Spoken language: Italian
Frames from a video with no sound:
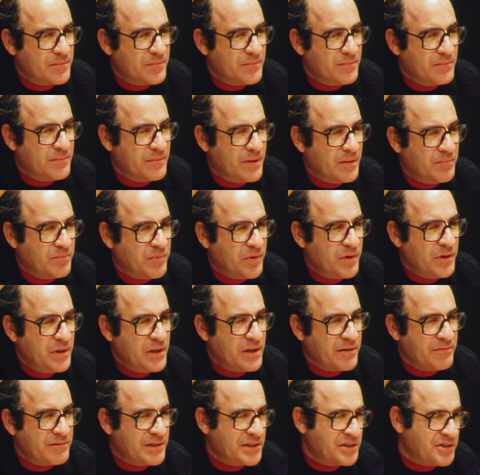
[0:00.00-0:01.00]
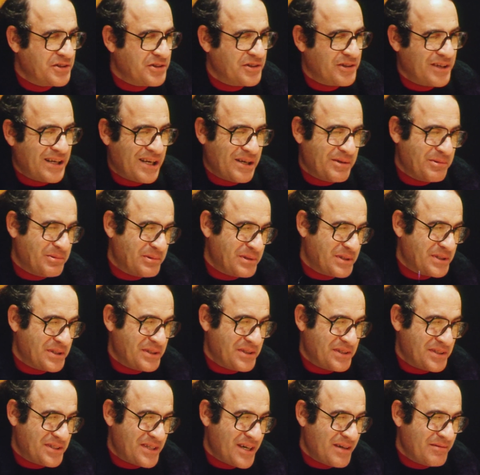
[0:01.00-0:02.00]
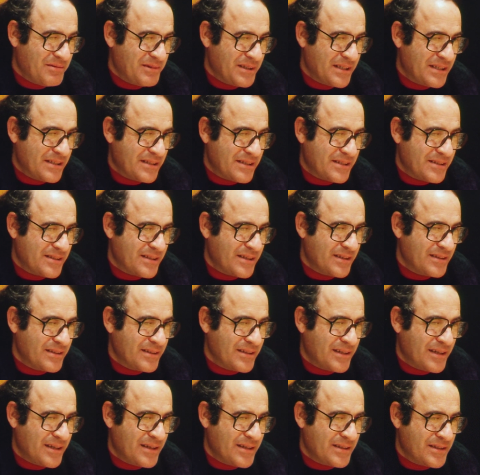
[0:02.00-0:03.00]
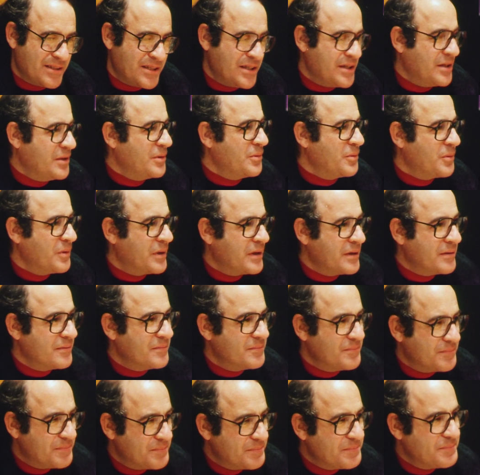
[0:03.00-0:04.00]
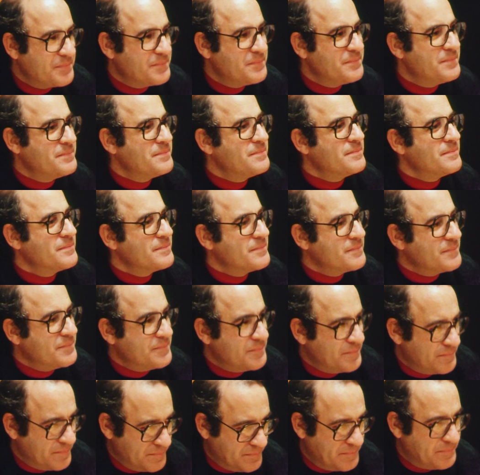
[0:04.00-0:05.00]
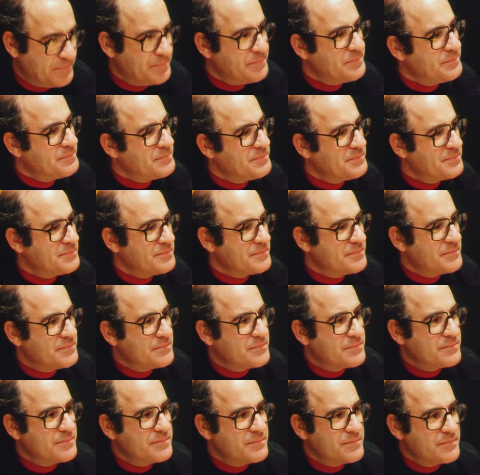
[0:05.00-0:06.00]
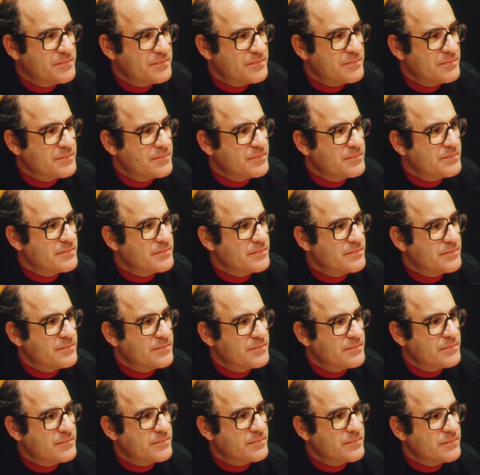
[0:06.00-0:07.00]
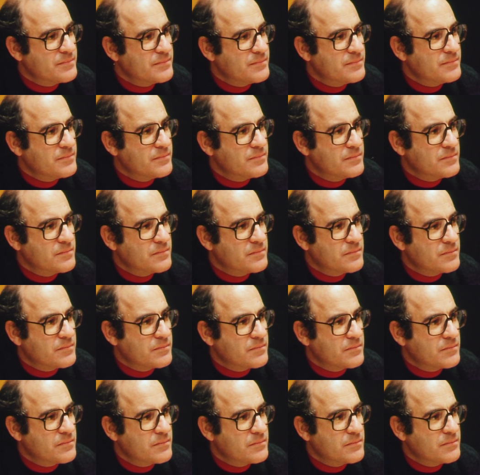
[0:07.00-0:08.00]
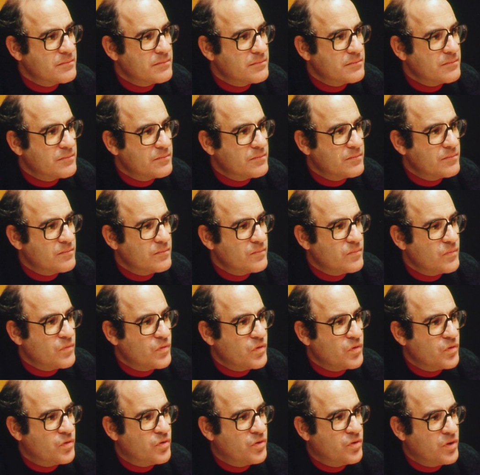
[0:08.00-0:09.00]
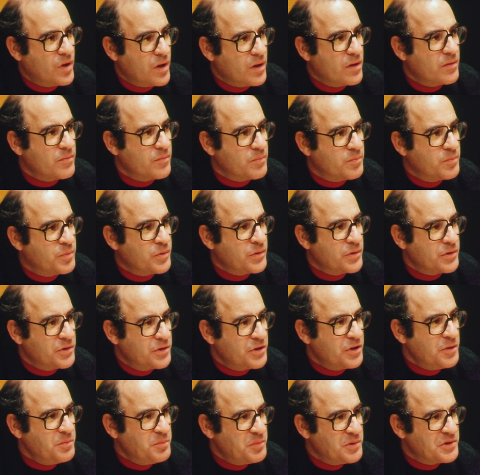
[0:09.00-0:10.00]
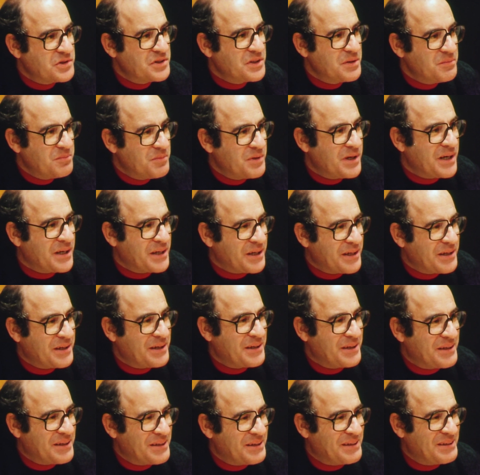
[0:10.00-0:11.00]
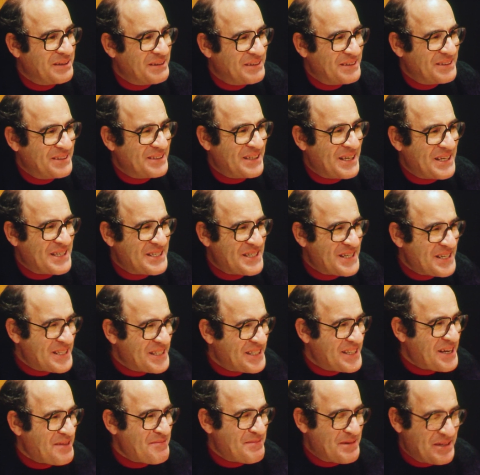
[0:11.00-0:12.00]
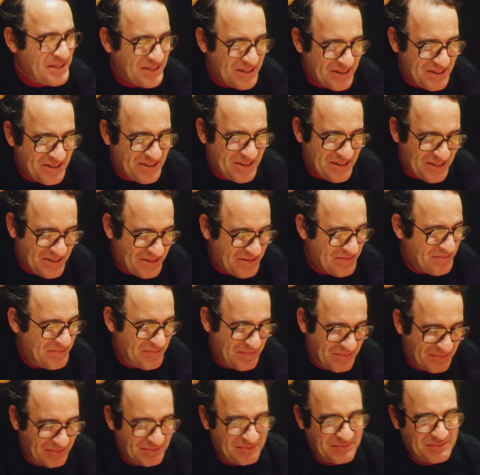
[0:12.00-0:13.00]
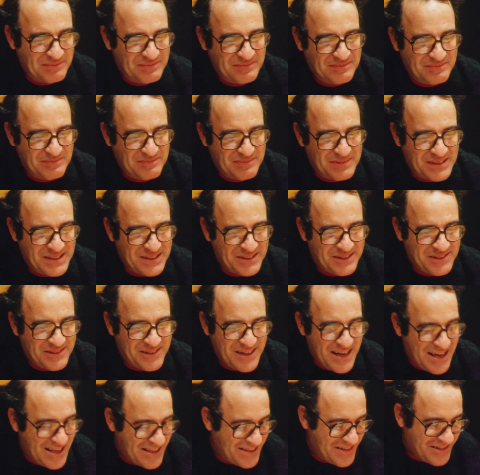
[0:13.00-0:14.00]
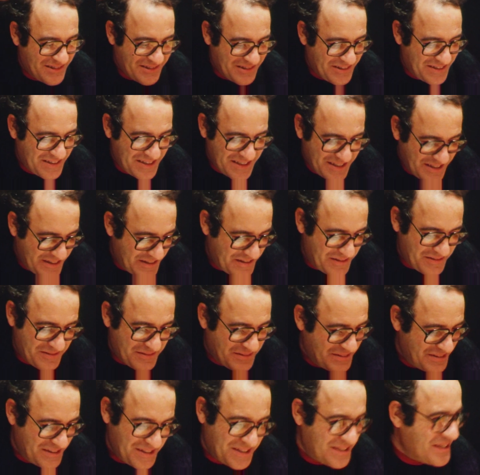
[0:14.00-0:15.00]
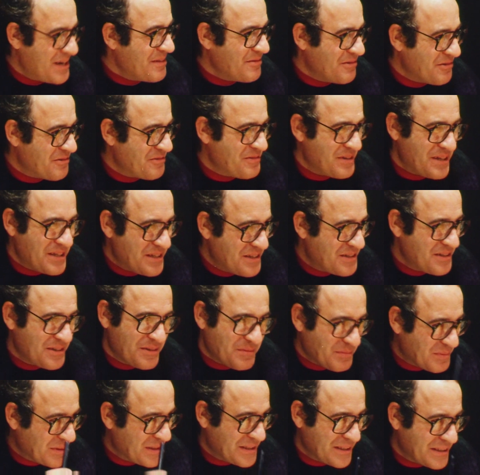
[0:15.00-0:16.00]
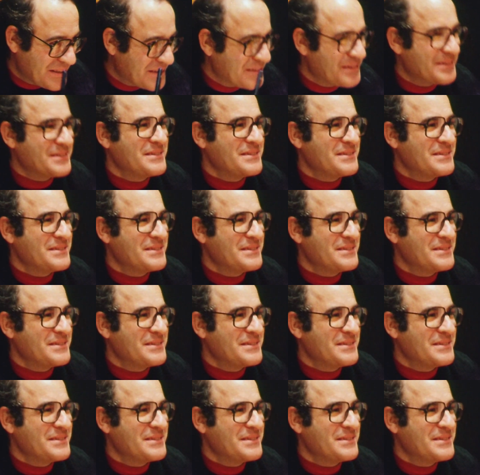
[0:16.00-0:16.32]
Ecco. ma poi ha visto la luce, diciamo, nel 65. Cioè è stata pubblicata nel... mm. ed è, quello, è, stato quello a darti grande notorietà, no? Sì, purtroppo sembra che la gente ha bisogno di un personaggio così, diciamo, fisso per